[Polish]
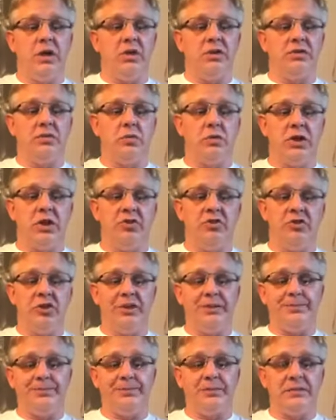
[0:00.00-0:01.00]

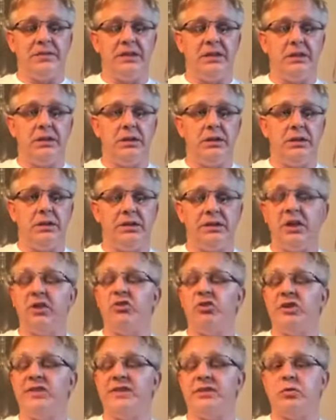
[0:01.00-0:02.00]
Słuchajcie, mm,
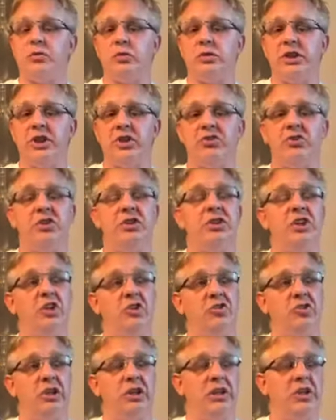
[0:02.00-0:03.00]
też jest skuteczny,
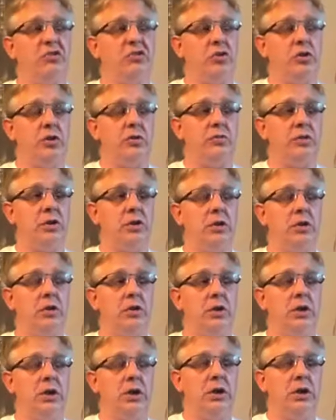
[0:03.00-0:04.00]
też leczą
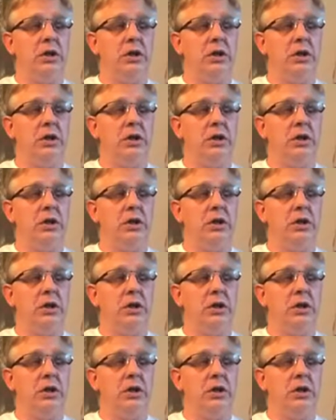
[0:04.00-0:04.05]
go,